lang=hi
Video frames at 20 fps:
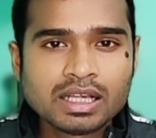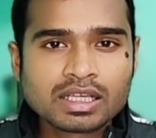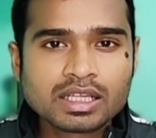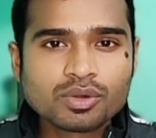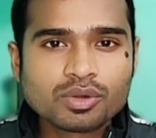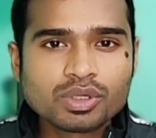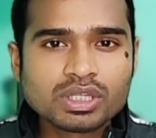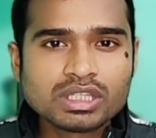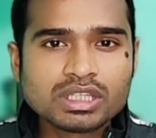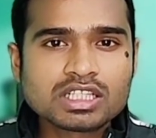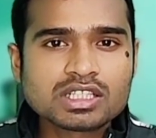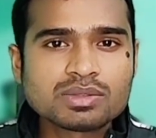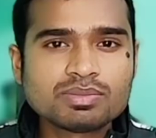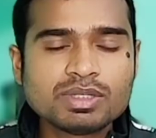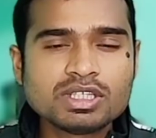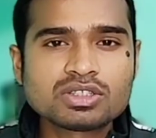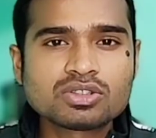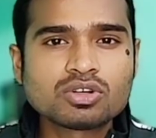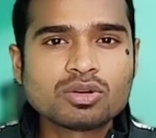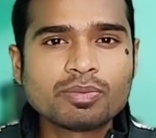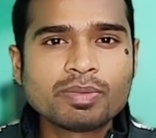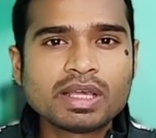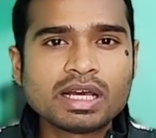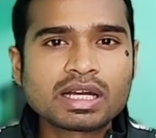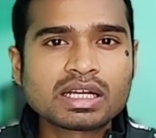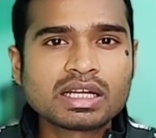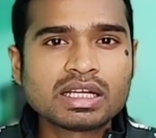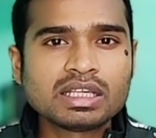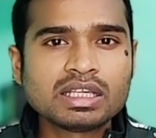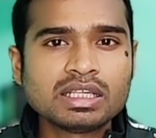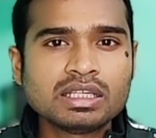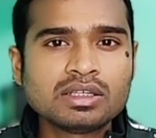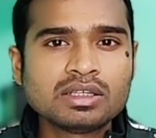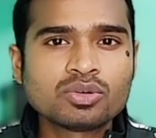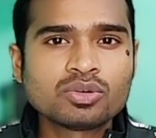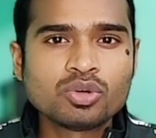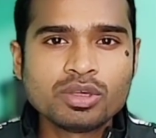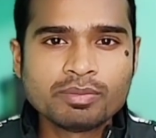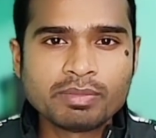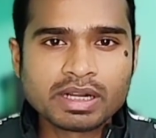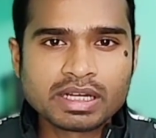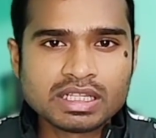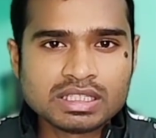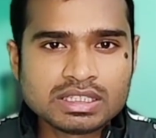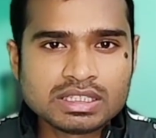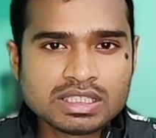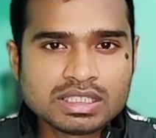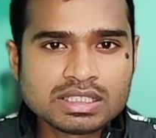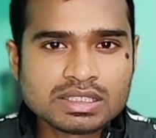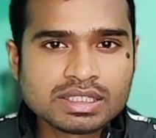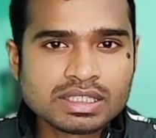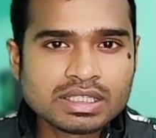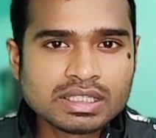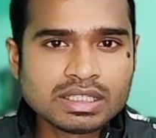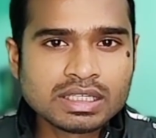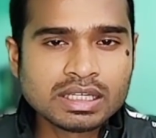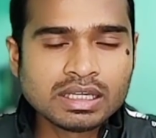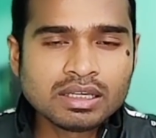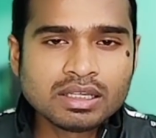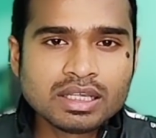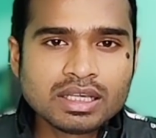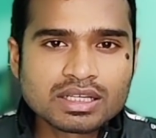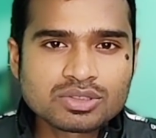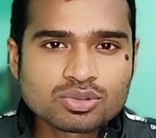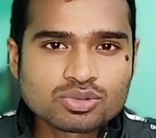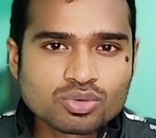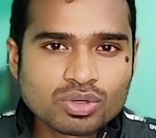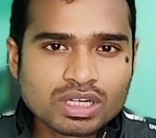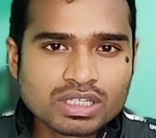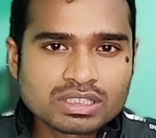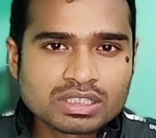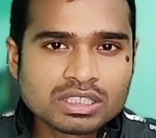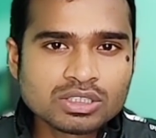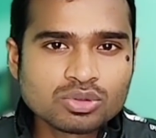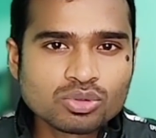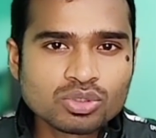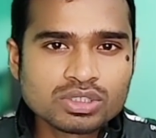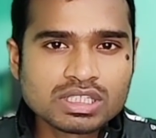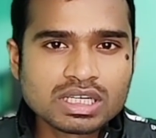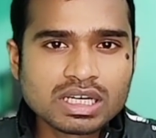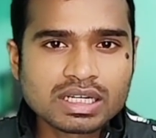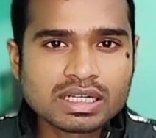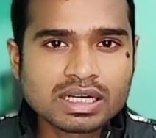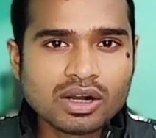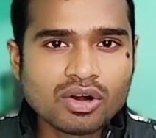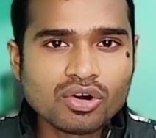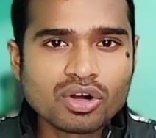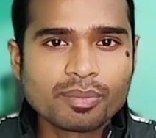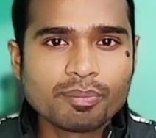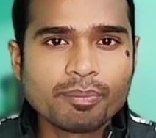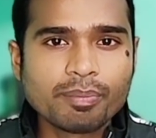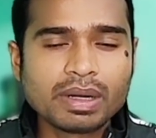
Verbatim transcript: क्योंकि 10-20 रुपया कहीं कोई बड़ी चीज़ नहीं है एक सुरक्षित हो जाएगा और